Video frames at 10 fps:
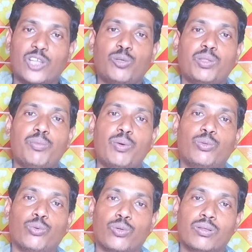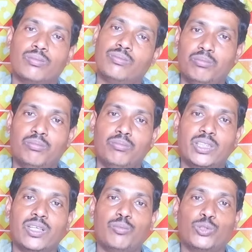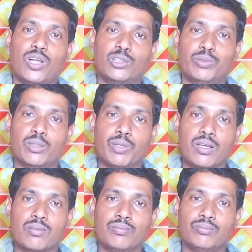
এক সপ্তাহ ব্যবহার করুন ম্যাজিকের মতো কাজ পেয়ে যাবেন